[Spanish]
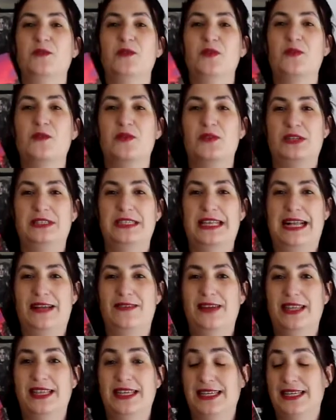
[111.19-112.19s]
pero bueno, este
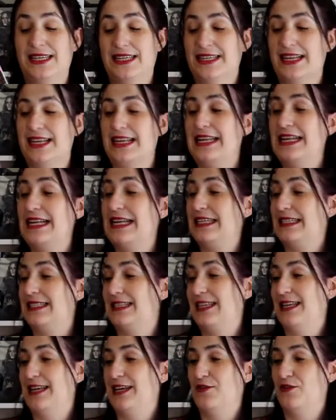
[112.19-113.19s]
acaba de salir en
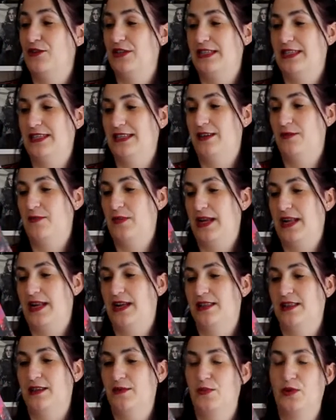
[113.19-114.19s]
castellano, así que me
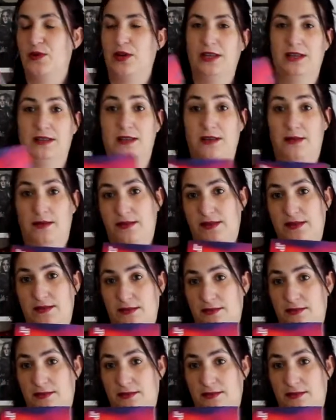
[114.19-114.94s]
encanta porque es que,